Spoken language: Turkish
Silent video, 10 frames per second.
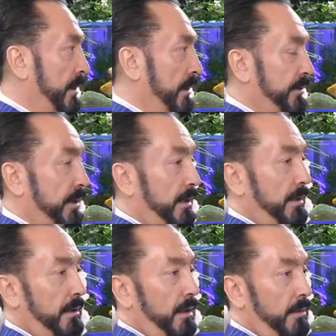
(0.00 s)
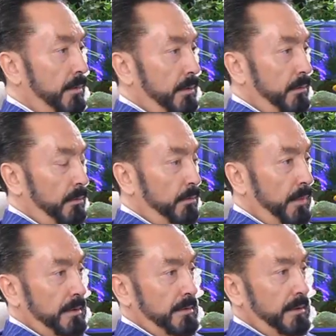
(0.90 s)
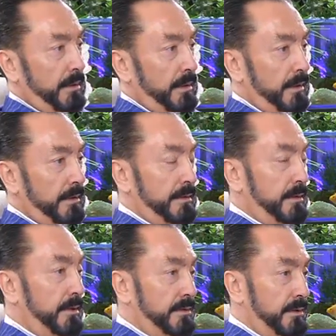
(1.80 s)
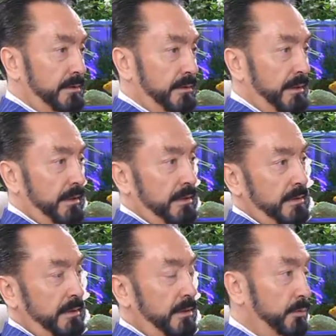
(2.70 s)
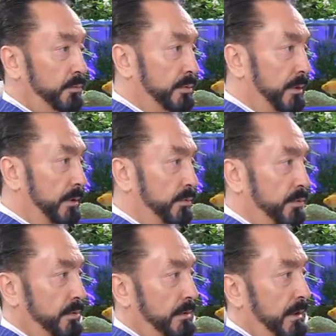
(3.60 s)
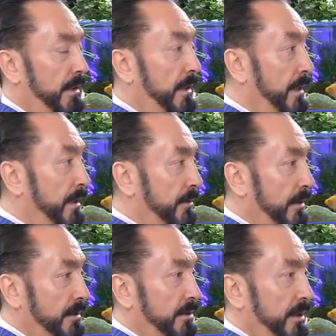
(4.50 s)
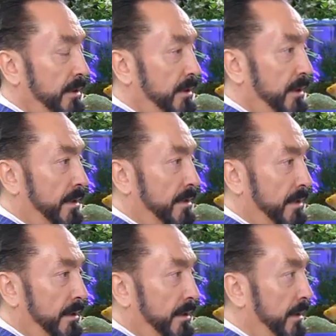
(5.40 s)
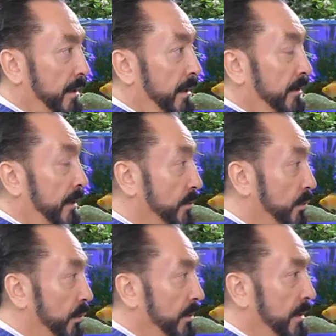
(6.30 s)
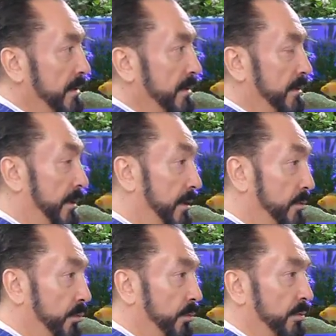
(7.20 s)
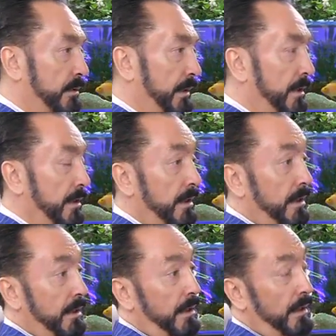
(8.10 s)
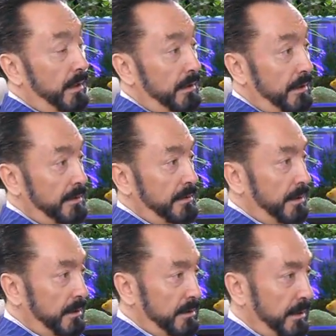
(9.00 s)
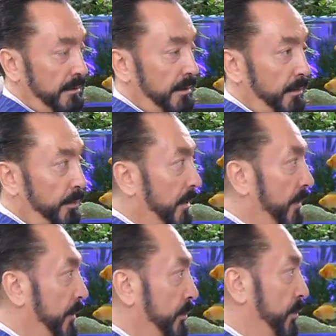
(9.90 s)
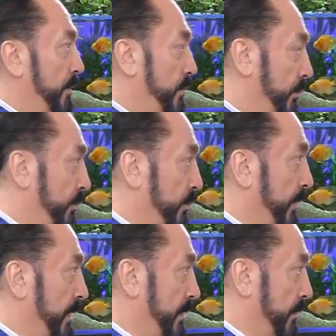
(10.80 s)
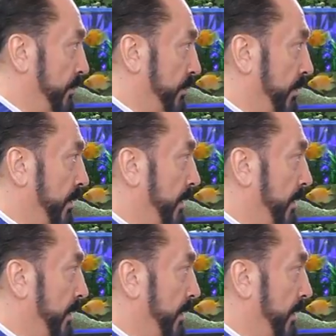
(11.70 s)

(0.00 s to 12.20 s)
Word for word: Yani ama bazı ahlaksızlar nasıl ırzına geçse, nasıl tuzağa düşürse, nasıl canını yaksa, nasıl onu kızdırsa, nasıl üzse ahlaksızlık, alçaklık yapıyor. Laf atıyor mesela onu üzmeye çalışıyor.